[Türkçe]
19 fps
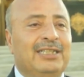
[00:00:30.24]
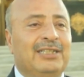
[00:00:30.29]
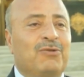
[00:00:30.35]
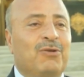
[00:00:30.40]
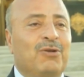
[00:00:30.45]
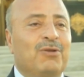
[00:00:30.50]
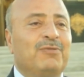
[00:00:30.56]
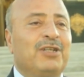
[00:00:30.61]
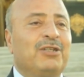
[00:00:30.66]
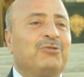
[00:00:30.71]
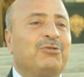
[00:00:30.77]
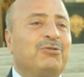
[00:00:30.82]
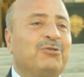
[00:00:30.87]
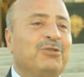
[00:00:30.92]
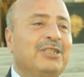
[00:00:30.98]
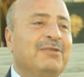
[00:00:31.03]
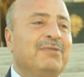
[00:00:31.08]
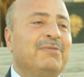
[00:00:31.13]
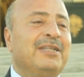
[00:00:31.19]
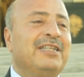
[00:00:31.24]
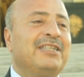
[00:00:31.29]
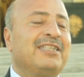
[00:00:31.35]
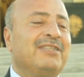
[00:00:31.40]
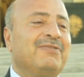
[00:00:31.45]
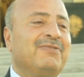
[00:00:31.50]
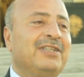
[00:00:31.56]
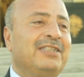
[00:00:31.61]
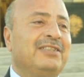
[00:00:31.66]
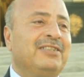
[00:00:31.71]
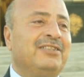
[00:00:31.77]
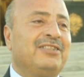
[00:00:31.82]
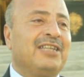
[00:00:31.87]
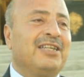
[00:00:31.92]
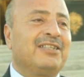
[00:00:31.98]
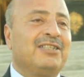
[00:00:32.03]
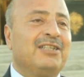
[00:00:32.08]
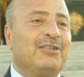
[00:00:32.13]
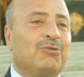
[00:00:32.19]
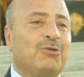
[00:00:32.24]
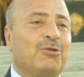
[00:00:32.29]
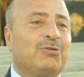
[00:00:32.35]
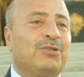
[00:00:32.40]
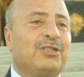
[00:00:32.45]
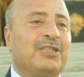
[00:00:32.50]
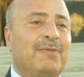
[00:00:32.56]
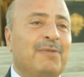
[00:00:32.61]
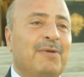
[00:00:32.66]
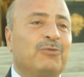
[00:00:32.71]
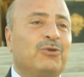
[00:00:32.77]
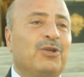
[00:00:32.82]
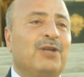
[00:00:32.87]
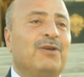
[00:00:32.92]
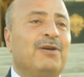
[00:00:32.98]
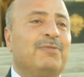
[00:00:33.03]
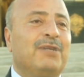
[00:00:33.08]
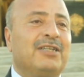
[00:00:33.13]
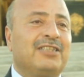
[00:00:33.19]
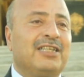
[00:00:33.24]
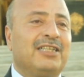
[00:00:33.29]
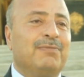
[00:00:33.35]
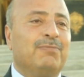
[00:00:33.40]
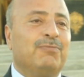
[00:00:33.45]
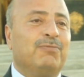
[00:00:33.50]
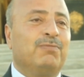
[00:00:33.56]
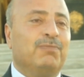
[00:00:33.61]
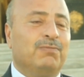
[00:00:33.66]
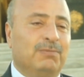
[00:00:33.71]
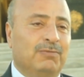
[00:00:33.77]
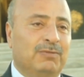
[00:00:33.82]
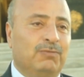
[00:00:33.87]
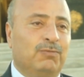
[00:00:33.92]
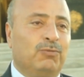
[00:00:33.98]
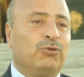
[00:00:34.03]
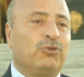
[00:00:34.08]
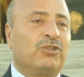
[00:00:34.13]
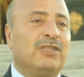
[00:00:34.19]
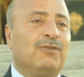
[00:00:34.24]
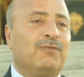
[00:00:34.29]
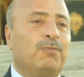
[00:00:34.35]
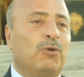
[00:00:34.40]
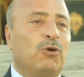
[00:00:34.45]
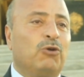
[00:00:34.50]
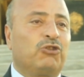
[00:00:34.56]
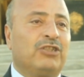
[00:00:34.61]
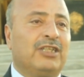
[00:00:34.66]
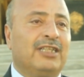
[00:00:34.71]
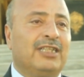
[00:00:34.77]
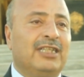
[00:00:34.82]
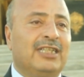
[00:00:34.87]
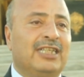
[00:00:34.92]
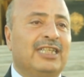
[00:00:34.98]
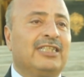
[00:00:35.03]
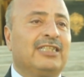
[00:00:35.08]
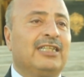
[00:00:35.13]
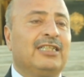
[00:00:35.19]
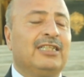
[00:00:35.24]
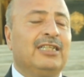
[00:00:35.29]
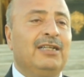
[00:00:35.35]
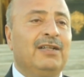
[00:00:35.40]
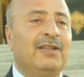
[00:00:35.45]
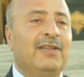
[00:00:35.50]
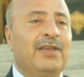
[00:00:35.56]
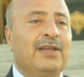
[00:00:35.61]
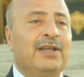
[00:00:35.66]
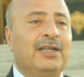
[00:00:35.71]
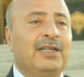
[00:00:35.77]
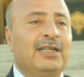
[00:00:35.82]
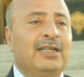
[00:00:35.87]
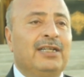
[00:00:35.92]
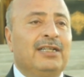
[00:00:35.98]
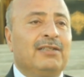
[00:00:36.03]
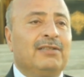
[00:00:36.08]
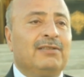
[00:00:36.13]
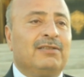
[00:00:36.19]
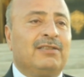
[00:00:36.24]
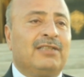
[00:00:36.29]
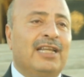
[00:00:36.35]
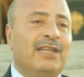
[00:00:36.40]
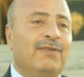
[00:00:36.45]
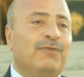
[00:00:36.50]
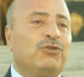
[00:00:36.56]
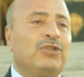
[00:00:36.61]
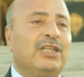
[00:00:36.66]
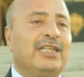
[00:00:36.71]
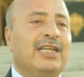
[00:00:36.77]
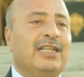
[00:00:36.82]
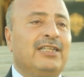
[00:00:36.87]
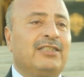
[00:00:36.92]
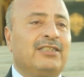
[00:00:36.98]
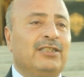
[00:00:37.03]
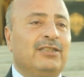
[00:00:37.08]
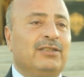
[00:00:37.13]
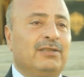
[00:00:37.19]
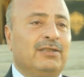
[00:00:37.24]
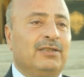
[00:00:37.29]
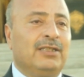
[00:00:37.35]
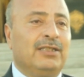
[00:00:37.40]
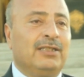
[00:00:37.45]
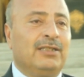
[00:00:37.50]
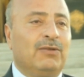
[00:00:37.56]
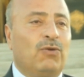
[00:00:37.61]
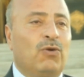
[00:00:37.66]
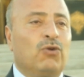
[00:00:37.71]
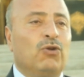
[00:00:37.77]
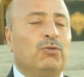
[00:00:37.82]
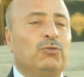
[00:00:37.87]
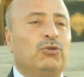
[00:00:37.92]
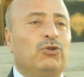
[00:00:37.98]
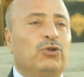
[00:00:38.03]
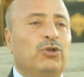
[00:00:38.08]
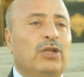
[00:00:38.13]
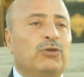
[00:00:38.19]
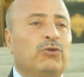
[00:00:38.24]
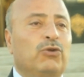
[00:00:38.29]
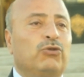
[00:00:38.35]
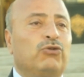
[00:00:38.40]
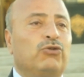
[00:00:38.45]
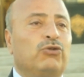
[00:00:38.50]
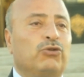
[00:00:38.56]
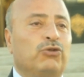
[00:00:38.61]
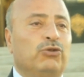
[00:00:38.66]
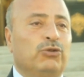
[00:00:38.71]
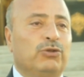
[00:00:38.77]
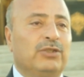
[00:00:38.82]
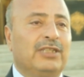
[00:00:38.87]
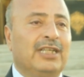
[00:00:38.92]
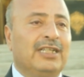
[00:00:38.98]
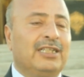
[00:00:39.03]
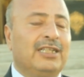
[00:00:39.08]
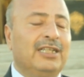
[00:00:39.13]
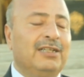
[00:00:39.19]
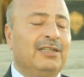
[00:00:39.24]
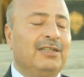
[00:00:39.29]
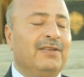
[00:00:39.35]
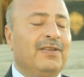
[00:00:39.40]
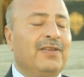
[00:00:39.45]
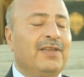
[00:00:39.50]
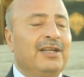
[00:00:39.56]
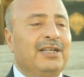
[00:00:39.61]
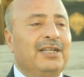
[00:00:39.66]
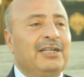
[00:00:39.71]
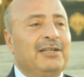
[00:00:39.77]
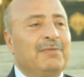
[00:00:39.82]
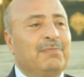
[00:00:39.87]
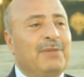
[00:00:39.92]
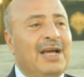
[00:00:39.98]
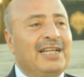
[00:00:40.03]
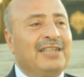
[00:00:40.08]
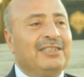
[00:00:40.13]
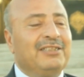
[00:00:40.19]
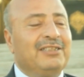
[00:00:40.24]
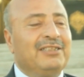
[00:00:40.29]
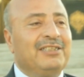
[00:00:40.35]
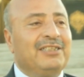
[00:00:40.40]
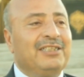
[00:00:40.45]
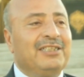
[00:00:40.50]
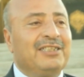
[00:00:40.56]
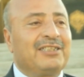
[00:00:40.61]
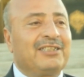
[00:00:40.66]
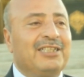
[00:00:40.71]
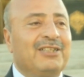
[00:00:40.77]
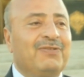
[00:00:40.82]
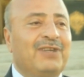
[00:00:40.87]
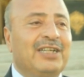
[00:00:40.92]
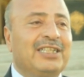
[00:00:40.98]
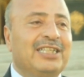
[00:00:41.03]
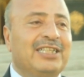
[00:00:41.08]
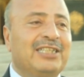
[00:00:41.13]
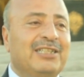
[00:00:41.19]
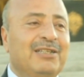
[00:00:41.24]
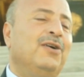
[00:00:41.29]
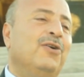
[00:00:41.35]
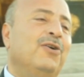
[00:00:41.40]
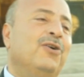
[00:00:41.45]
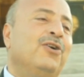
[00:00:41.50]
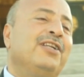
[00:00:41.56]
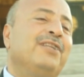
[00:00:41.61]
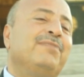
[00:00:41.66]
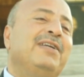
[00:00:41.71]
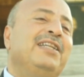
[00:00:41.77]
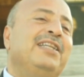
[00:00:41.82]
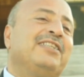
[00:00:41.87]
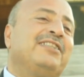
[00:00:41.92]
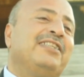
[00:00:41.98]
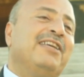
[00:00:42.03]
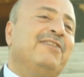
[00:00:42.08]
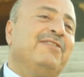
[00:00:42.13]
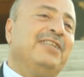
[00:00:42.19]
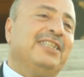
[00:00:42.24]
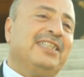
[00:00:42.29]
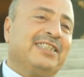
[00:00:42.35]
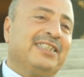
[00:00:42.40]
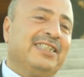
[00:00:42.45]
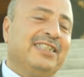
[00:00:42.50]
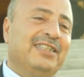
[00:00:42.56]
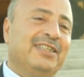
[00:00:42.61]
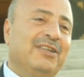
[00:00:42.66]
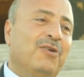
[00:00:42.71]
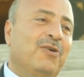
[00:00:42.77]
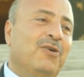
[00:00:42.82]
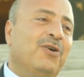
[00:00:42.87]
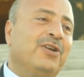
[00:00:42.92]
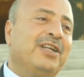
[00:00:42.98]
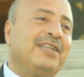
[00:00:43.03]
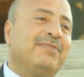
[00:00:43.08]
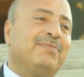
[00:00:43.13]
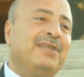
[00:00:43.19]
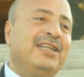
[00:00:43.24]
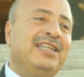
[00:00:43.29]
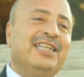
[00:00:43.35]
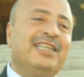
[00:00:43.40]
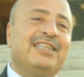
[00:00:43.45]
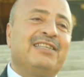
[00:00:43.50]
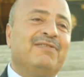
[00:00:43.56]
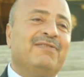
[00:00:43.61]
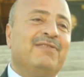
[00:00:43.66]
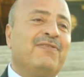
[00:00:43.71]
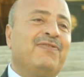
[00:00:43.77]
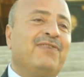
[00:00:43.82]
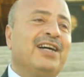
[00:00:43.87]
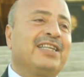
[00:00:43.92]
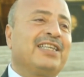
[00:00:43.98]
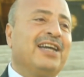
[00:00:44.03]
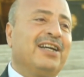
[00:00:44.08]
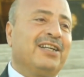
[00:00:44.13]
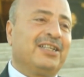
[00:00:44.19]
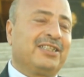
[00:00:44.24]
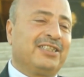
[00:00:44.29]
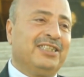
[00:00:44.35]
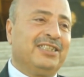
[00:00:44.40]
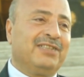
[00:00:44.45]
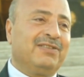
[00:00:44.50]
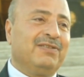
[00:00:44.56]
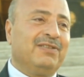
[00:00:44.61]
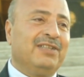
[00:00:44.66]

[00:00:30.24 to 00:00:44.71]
bölüm konuğu Necip Fazıl Kısakürek İlkokulu Müdürü Salih Yıldız oldu. Video çekimleri Necip Fazıl Kısakürek İlkokulu'nda yapılan ikinci bölümde Salih öğretmen mesleki hayatı süresince yaşadığı önemli anları aktardı. Öğretmenlik sevgidir. Öğretmenlik vefakarlıktır,